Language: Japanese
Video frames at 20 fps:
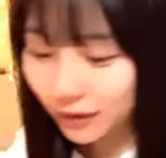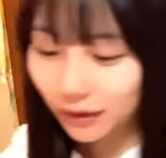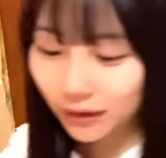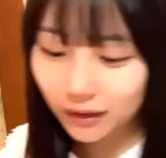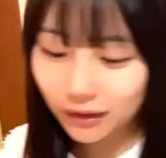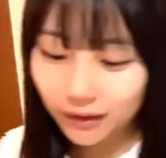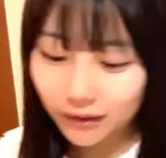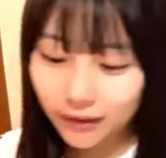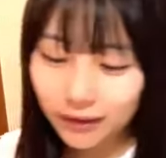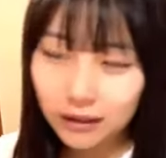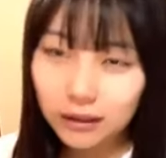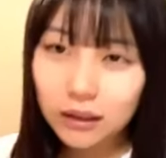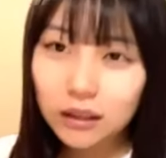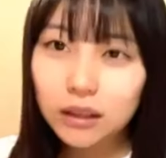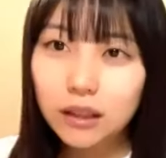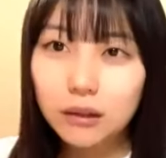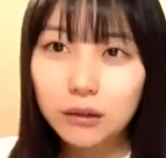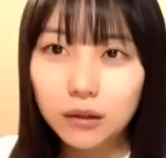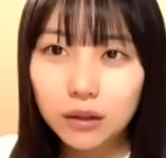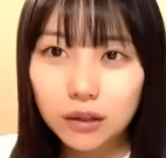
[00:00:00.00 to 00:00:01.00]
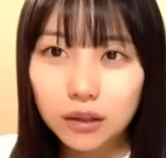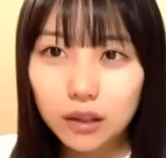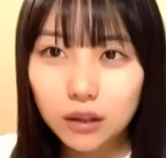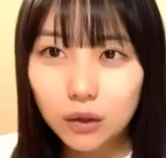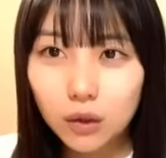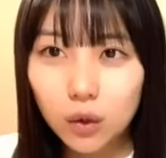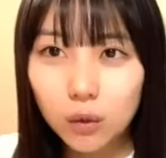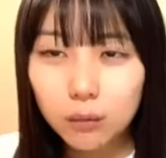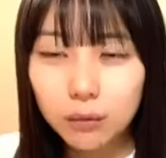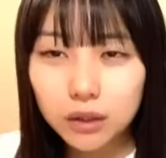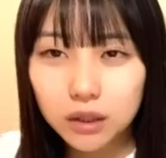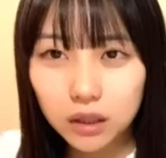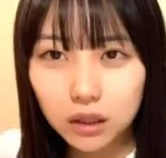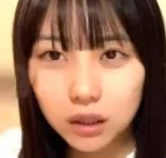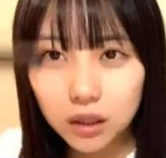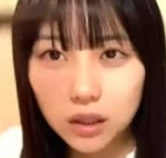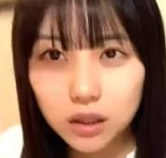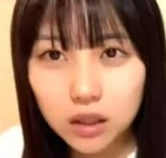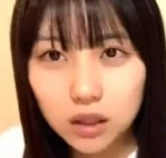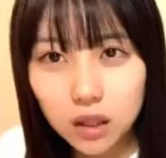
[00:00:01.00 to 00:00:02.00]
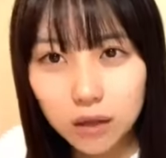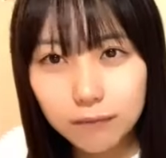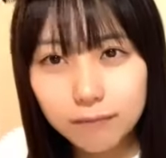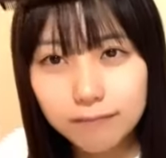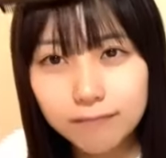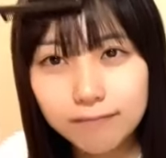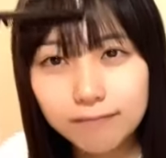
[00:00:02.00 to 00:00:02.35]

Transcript: ンの方は好きなのかなとか思っちゃったりして